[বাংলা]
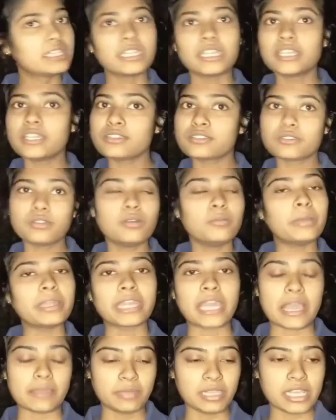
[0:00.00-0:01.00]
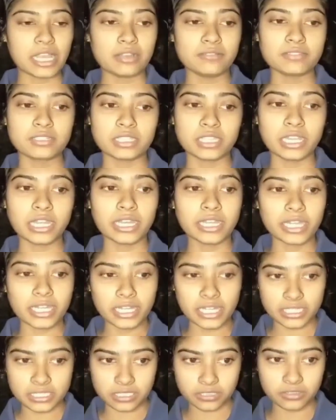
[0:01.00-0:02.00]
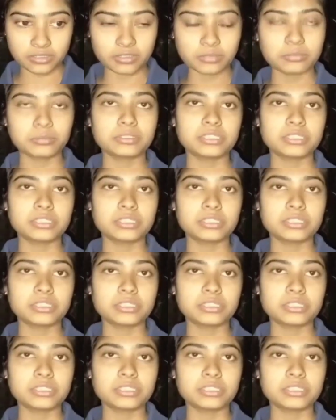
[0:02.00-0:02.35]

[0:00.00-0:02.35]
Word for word: দের ইজ নো মানে আমি কাউন্সিলরের কাছেও